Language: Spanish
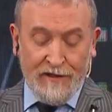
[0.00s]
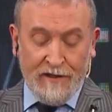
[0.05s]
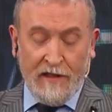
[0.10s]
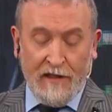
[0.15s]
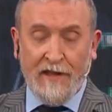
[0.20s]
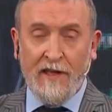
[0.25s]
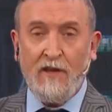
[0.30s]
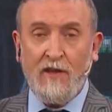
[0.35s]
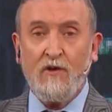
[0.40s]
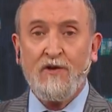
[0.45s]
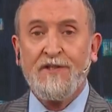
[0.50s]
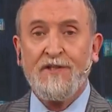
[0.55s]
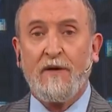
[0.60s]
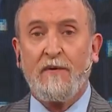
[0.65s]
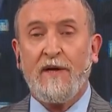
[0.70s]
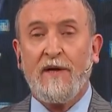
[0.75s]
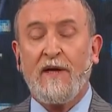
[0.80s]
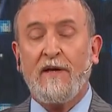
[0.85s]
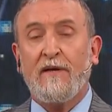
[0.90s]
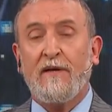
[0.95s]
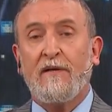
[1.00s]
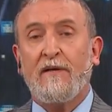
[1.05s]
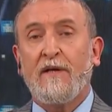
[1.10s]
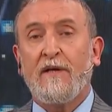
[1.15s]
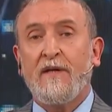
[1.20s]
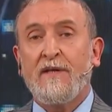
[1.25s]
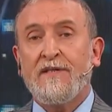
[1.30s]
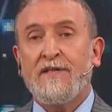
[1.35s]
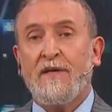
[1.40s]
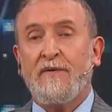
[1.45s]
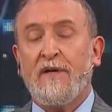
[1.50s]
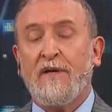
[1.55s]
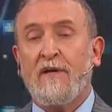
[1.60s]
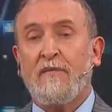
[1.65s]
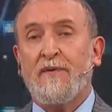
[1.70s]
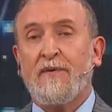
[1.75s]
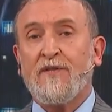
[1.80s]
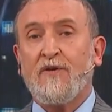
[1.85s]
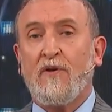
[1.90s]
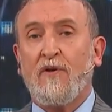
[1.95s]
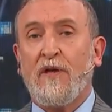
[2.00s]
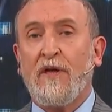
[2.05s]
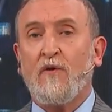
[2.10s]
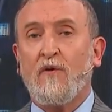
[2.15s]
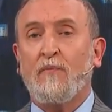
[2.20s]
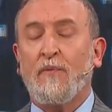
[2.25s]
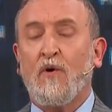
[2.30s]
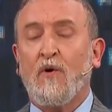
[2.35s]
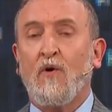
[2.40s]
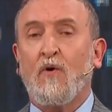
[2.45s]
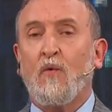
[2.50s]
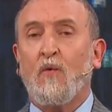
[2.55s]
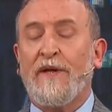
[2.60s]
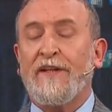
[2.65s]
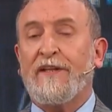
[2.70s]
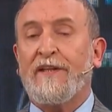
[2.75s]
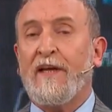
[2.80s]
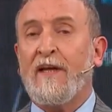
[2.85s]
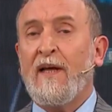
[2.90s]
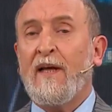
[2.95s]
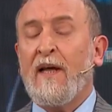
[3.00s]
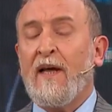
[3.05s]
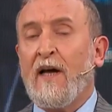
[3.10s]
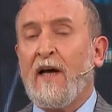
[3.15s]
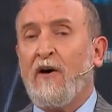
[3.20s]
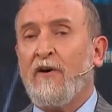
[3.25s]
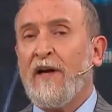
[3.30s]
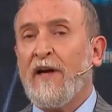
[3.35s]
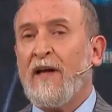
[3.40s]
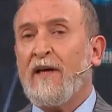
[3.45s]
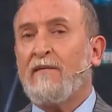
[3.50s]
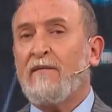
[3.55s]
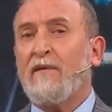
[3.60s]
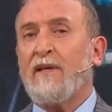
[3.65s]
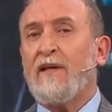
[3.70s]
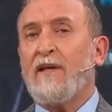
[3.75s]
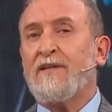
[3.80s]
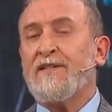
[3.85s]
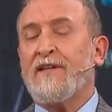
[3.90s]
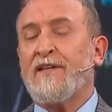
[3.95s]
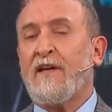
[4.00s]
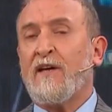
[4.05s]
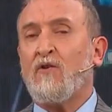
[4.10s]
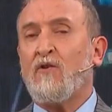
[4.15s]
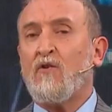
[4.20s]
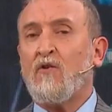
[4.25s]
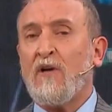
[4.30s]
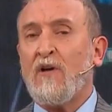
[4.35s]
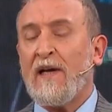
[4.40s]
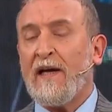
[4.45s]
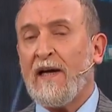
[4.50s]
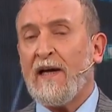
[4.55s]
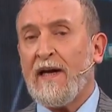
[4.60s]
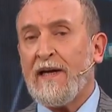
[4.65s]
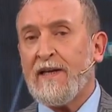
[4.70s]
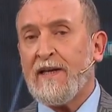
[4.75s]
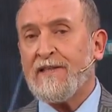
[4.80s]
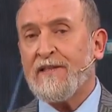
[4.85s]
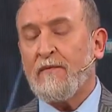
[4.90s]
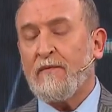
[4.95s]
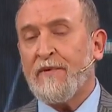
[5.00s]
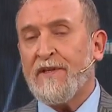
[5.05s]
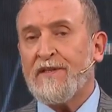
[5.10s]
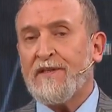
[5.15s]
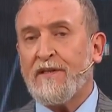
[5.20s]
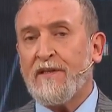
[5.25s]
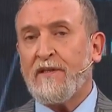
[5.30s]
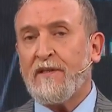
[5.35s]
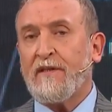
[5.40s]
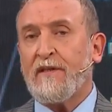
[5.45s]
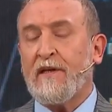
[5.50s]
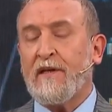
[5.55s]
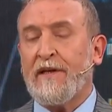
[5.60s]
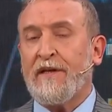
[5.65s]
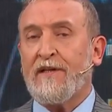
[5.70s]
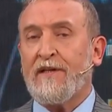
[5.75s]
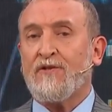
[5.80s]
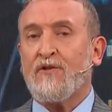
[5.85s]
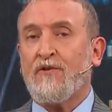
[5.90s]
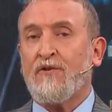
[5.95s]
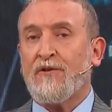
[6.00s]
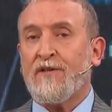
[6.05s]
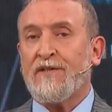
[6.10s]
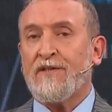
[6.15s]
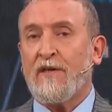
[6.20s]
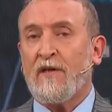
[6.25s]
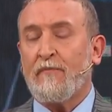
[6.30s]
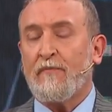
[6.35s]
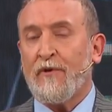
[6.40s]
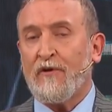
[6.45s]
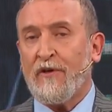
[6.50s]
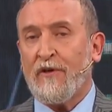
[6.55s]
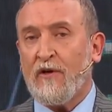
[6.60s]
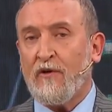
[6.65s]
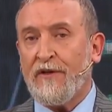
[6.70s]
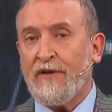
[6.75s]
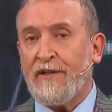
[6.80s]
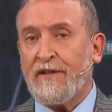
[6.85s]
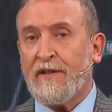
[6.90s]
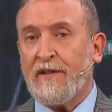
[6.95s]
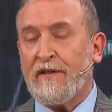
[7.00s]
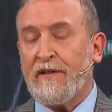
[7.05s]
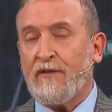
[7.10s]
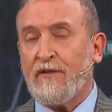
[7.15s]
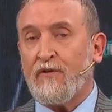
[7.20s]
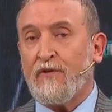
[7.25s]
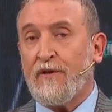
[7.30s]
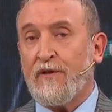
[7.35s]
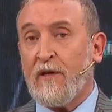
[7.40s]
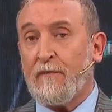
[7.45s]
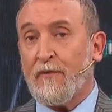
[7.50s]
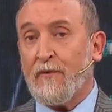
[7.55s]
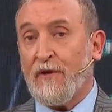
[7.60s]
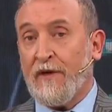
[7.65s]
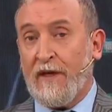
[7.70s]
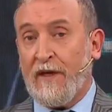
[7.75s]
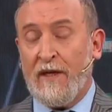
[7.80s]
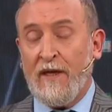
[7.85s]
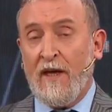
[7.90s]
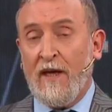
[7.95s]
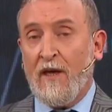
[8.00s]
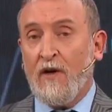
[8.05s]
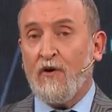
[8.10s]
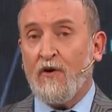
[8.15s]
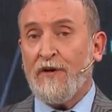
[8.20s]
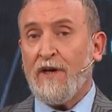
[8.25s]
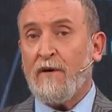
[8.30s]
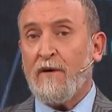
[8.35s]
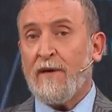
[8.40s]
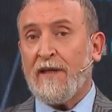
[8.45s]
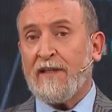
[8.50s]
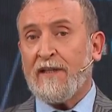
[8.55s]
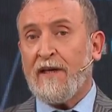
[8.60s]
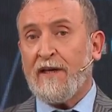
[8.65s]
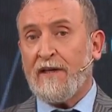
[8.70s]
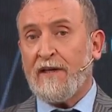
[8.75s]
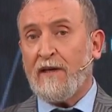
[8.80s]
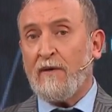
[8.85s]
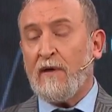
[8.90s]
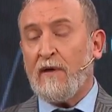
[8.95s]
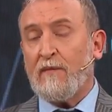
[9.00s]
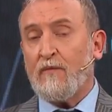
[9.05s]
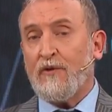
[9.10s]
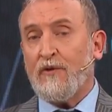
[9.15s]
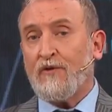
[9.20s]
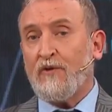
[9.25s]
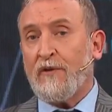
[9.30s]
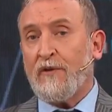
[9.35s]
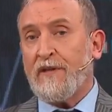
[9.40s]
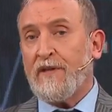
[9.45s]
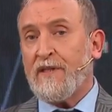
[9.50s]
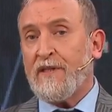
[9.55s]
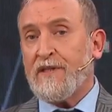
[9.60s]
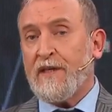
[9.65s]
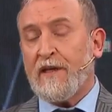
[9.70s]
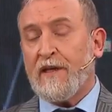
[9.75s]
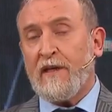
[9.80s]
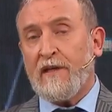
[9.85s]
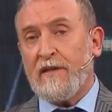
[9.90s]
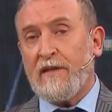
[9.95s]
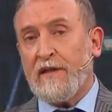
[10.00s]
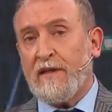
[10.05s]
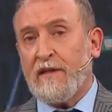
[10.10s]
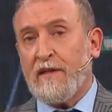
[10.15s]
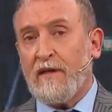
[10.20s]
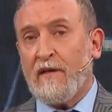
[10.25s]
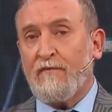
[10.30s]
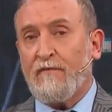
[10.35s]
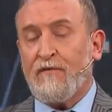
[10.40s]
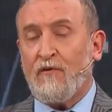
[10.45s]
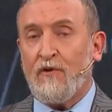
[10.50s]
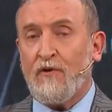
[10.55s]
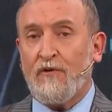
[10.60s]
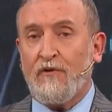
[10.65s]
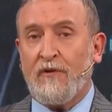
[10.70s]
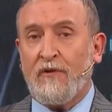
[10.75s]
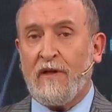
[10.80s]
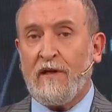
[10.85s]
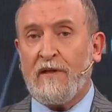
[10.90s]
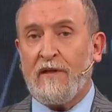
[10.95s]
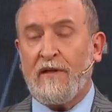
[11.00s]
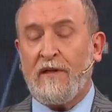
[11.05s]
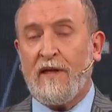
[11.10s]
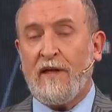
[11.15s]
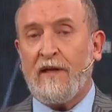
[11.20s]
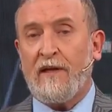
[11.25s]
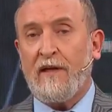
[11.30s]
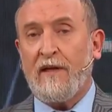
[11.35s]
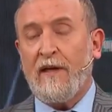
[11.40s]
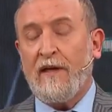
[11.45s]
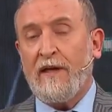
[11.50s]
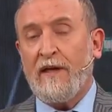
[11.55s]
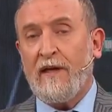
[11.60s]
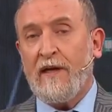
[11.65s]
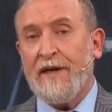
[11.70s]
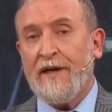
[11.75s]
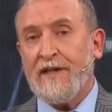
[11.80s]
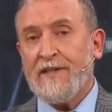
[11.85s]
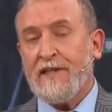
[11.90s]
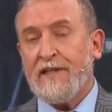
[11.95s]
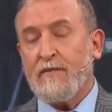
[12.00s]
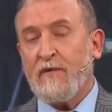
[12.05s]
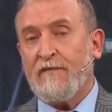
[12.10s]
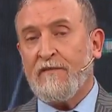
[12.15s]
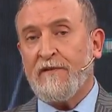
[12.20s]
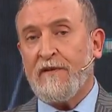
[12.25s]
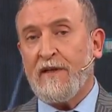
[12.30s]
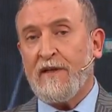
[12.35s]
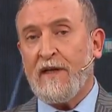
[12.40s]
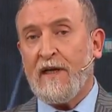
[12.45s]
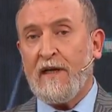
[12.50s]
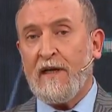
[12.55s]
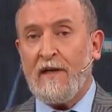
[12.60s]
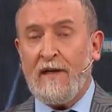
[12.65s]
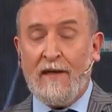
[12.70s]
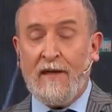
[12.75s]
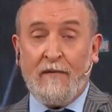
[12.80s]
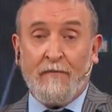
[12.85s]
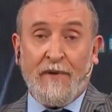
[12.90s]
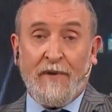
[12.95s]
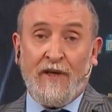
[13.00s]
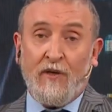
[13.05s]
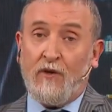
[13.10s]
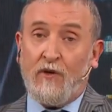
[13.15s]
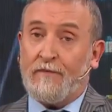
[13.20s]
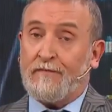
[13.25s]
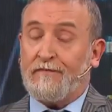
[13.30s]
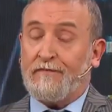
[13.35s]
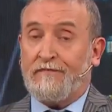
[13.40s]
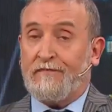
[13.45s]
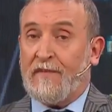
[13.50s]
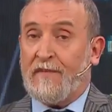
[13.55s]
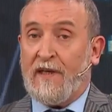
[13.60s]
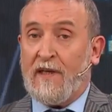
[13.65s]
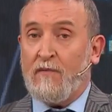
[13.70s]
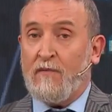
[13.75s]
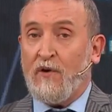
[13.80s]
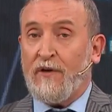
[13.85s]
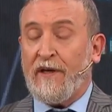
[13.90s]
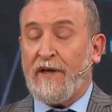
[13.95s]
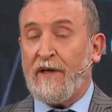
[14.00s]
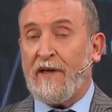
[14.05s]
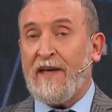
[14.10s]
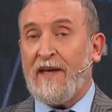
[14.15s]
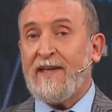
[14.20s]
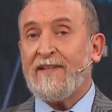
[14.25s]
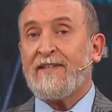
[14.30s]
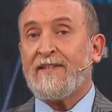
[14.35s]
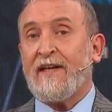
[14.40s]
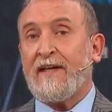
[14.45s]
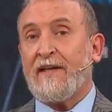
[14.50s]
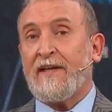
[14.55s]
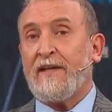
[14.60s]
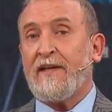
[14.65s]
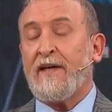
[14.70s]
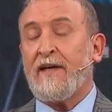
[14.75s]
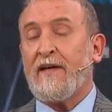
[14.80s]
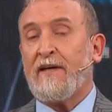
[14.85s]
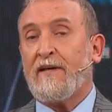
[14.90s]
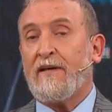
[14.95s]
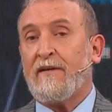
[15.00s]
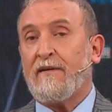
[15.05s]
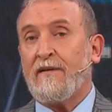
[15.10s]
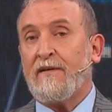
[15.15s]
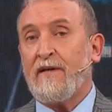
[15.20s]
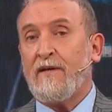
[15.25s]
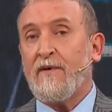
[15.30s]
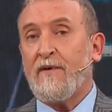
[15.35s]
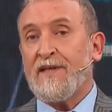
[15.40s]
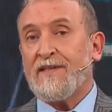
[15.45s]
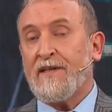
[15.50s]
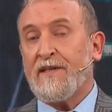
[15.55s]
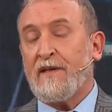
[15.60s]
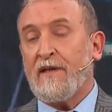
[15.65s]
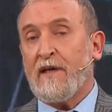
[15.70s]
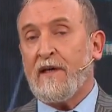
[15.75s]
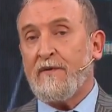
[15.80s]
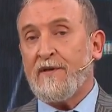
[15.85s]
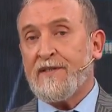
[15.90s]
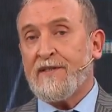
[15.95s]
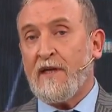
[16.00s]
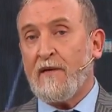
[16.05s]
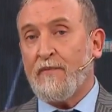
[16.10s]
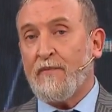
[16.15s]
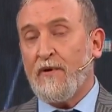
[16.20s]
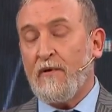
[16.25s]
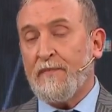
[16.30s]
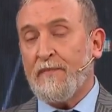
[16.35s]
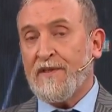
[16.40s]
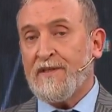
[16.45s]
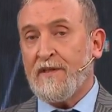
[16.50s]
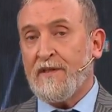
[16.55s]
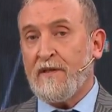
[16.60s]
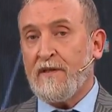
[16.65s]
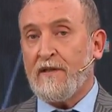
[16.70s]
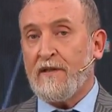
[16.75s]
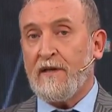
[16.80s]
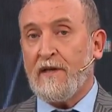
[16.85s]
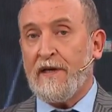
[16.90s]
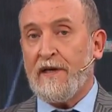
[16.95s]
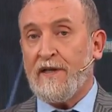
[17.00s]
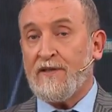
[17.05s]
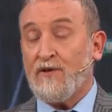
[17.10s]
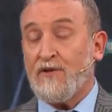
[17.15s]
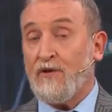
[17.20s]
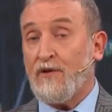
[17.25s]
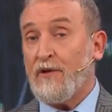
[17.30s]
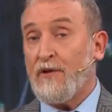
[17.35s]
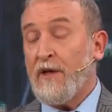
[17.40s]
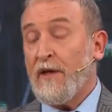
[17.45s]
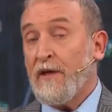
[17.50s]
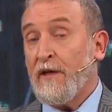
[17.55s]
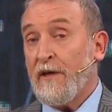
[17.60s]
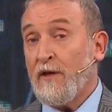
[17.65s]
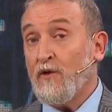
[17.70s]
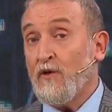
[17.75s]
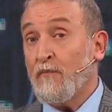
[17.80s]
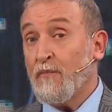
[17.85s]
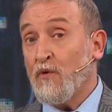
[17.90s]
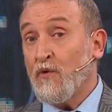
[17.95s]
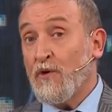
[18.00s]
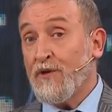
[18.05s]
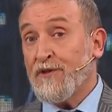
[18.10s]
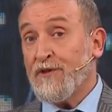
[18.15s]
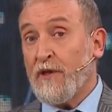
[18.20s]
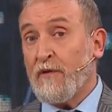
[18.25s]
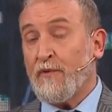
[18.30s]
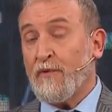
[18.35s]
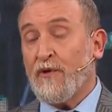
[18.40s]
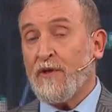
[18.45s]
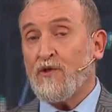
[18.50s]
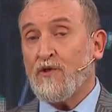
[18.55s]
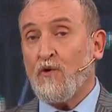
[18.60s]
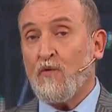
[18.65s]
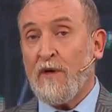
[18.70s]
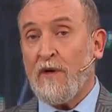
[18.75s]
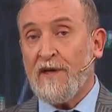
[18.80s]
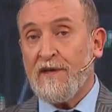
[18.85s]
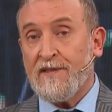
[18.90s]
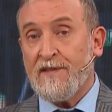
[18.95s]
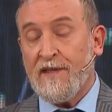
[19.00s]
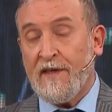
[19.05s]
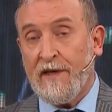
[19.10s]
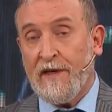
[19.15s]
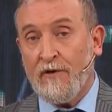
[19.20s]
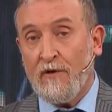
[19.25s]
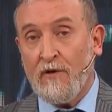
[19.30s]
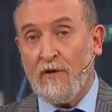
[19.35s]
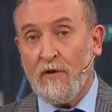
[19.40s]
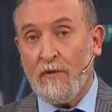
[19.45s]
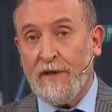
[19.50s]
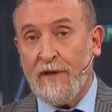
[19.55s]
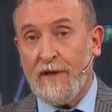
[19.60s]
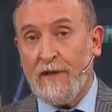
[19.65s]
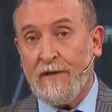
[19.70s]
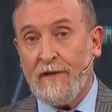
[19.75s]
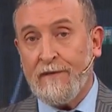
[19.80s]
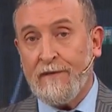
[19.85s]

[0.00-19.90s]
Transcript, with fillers: el día de hoy sabrán se habrán empezado a dar un poco cuenta. Ahora, eh, ¿se quedó con las ganas el presidente de la Nación de ser el protagonista de estos días? Porque hoy es Batakis, hablamos toda de ella, qué le dirán en el fondo, qué le dirán en la Reserva Federal, pero digamos que esta gira iba a ser encabezada por el presidente de la Nación y no pudo ser porque Joe Biden se agarró el COVID.